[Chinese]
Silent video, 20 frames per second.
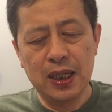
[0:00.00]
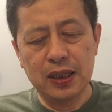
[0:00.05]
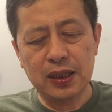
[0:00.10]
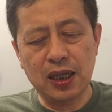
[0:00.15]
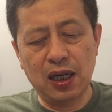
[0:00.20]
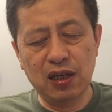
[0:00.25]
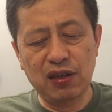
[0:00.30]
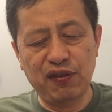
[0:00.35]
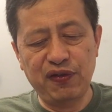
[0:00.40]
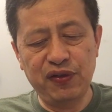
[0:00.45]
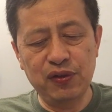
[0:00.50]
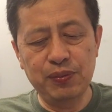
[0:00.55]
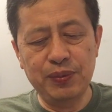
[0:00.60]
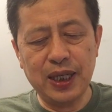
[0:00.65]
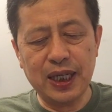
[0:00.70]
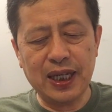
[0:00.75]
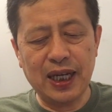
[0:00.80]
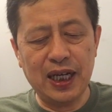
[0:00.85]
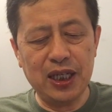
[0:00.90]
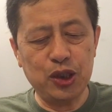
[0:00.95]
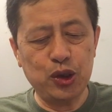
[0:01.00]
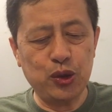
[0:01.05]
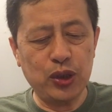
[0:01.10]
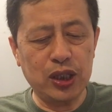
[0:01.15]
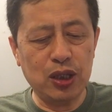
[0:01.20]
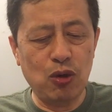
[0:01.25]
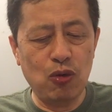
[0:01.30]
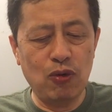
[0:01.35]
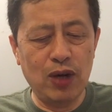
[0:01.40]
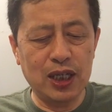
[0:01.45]
到了赴美开
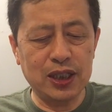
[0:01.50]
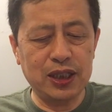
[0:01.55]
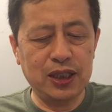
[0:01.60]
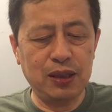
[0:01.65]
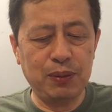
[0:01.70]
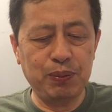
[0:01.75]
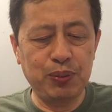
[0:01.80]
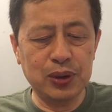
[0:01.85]
学的旺季，